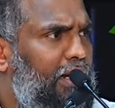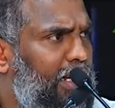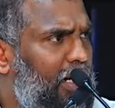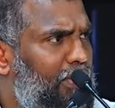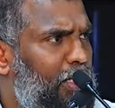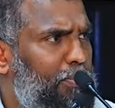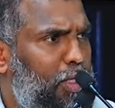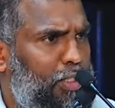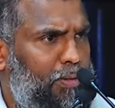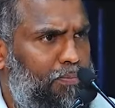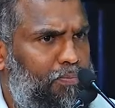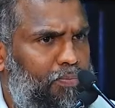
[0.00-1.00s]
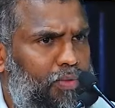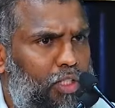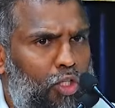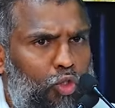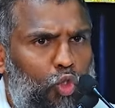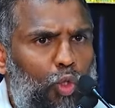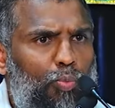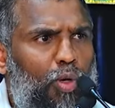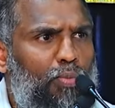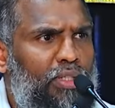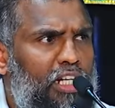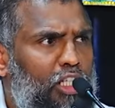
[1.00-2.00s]
காரியங்கள் வரும்போது
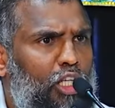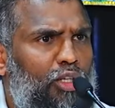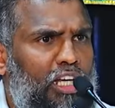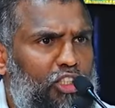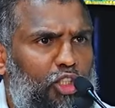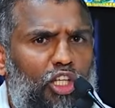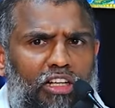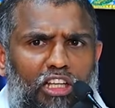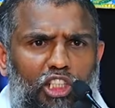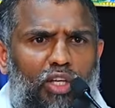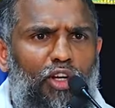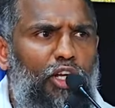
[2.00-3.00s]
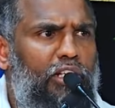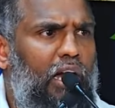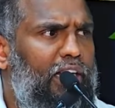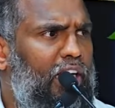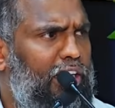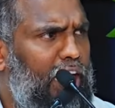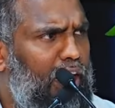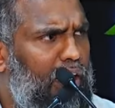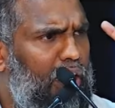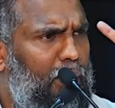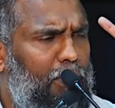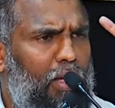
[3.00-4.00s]
துன்பம் நெருக்கம் நஷ்டம் கஷ்டம் காரியங்கள்
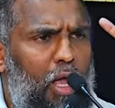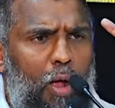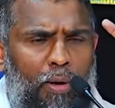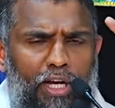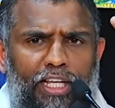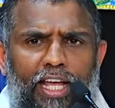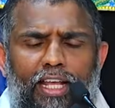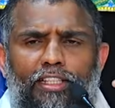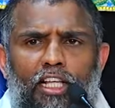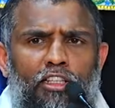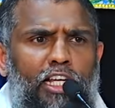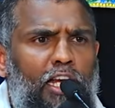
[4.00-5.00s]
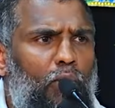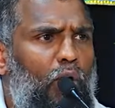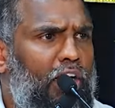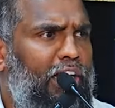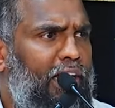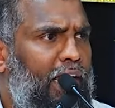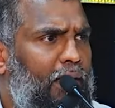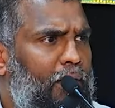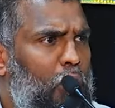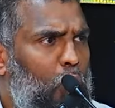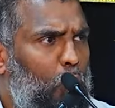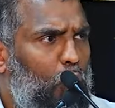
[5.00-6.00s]
எல்லாம் நீங்க எதை தேடி ஓடுறீங்க
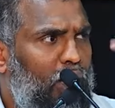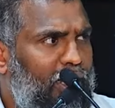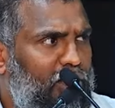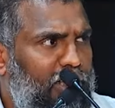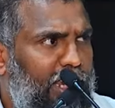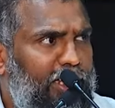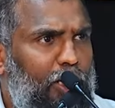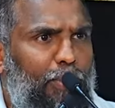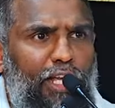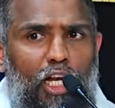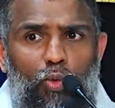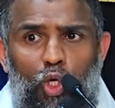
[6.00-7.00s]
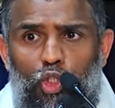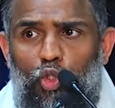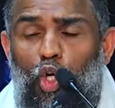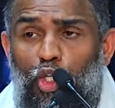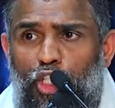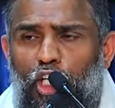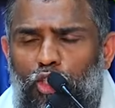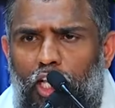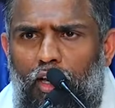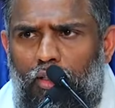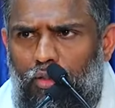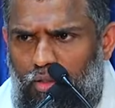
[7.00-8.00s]
உலகத்துக்கு ஏற்றபடியான ஒரு சொல்யூஷனை
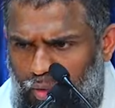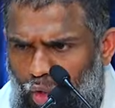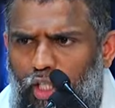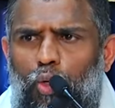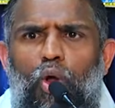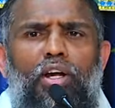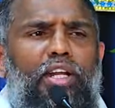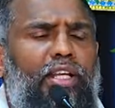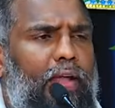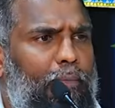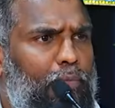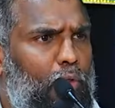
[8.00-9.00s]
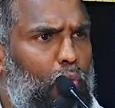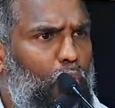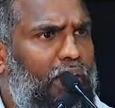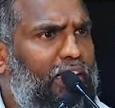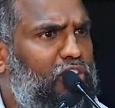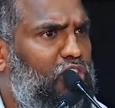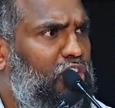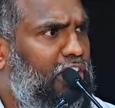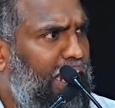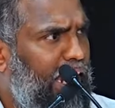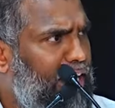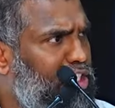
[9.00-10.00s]
நோக்கி ஓடுறீங்க உலகத்துக்கு
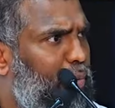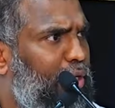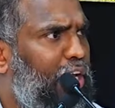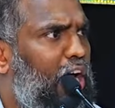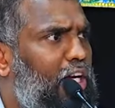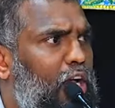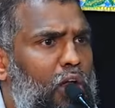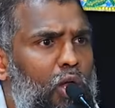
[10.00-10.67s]
ஏற்றபடியான